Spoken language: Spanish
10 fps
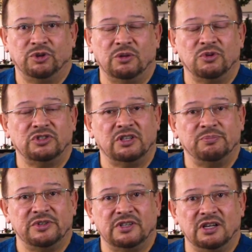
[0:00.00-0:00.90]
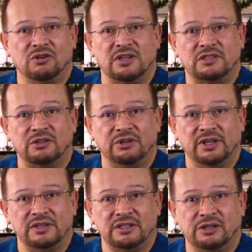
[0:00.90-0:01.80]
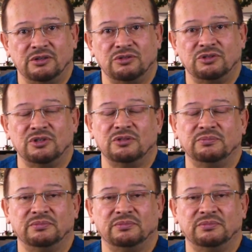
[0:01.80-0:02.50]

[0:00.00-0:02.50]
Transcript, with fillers: Podemos empezar con las cirugías de rostro,